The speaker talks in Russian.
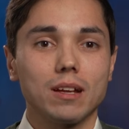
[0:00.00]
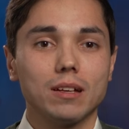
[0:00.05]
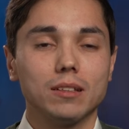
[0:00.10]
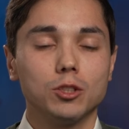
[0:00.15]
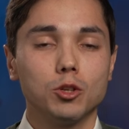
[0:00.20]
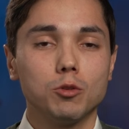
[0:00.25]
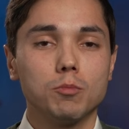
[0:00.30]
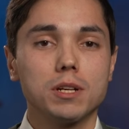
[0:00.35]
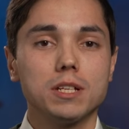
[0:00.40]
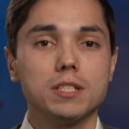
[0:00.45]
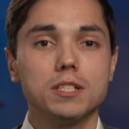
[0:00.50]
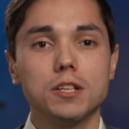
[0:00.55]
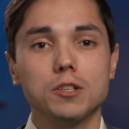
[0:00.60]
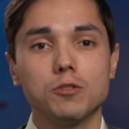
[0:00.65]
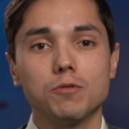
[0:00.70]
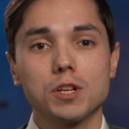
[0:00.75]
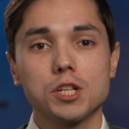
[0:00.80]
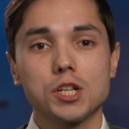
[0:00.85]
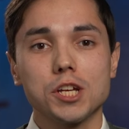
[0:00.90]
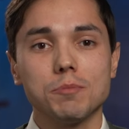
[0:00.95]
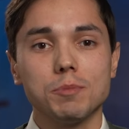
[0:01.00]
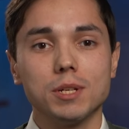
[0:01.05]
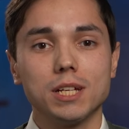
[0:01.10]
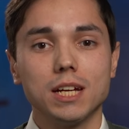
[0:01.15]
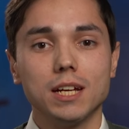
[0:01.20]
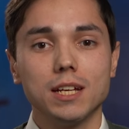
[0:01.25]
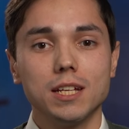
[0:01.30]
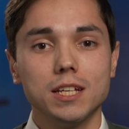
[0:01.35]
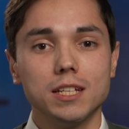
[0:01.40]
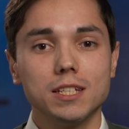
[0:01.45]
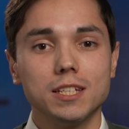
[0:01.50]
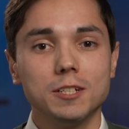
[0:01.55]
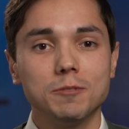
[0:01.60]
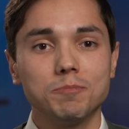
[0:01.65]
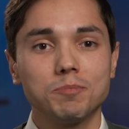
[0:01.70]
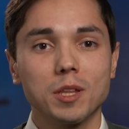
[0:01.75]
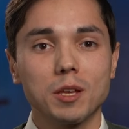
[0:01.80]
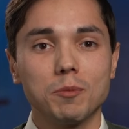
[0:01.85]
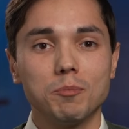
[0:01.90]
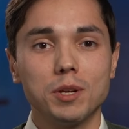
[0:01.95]
Добрый день, уважаемые
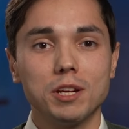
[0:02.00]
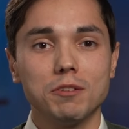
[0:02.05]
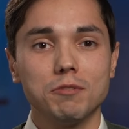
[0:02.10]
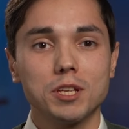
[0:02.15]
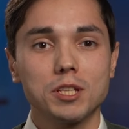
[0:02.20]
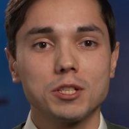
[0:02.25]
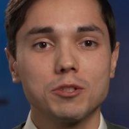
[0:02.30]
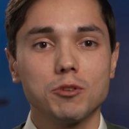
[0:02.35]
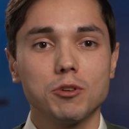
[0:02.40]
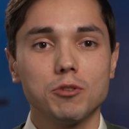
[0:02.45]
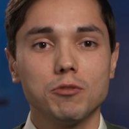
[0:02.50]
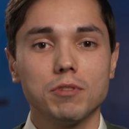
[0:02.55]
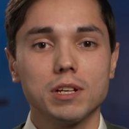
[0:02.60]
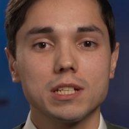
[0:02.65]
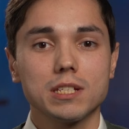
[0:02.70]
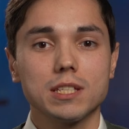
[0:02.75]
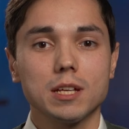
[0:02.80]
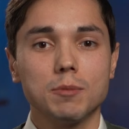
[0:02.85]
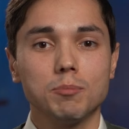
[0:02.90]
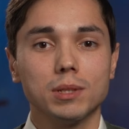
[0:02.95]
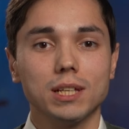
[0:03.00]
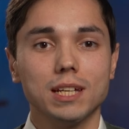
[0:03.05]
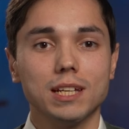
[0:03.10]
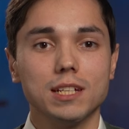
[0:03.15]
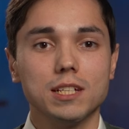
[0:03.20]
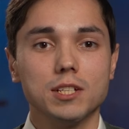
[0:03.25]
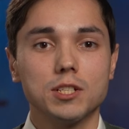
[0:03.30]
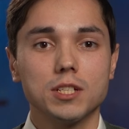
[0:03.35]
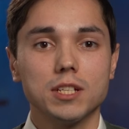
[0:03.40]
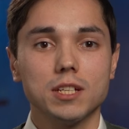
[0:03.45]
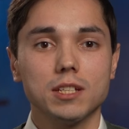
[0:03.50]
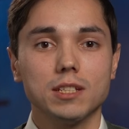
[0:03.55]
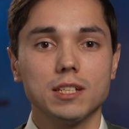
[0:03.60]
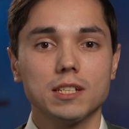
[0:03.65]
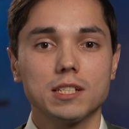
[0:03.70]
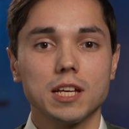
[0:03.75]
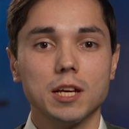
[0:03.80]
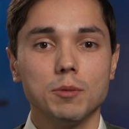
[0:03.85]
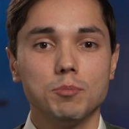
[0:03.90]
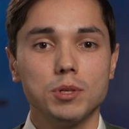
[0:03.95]
коллеги! Приветствую вас на плейлисте
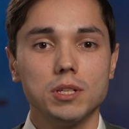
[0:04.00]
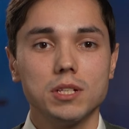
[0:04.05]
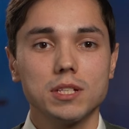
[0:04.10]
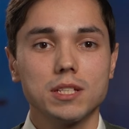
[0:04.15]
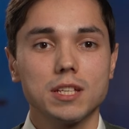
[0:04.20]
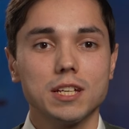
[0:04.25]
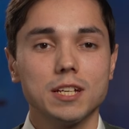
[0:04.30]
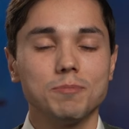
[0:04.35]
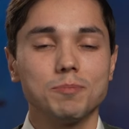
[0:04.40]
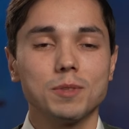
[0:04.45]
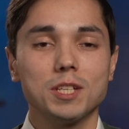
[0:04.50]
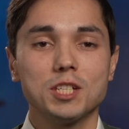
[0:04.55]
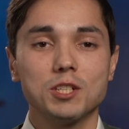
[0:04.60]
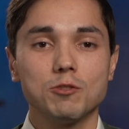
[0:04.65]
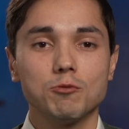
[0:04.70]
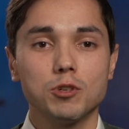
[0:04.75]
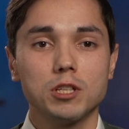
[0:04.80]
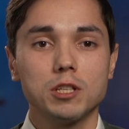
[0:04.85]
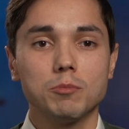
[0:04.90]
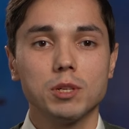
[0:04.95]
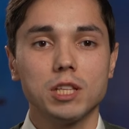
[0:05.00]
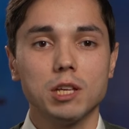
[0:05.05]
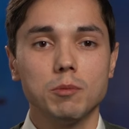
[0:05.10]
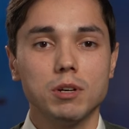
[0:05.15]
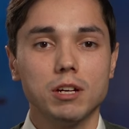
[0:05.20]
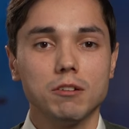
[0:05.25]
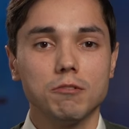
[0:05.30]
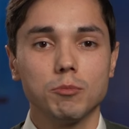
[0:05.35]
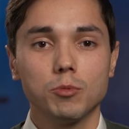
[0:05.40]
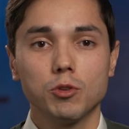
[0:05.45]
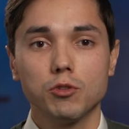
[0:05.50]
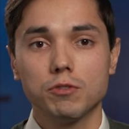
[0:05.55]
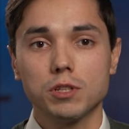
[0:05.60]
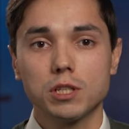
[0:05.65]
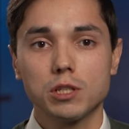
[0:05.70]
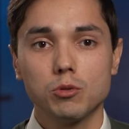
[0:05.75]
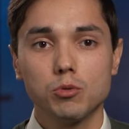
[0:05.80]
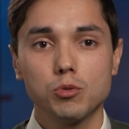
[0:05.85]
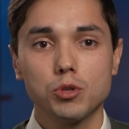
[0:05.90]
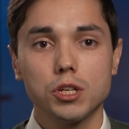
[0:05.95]
эндоскописта. И сегодня мы добавим новый
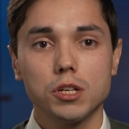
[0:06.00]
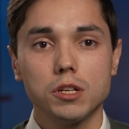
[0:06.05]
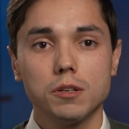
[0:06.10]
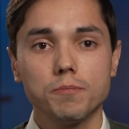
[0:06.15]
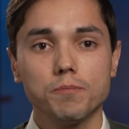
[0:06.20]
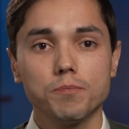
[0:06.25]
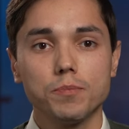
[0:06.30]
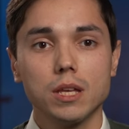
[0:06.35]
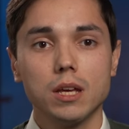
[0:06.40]
случай –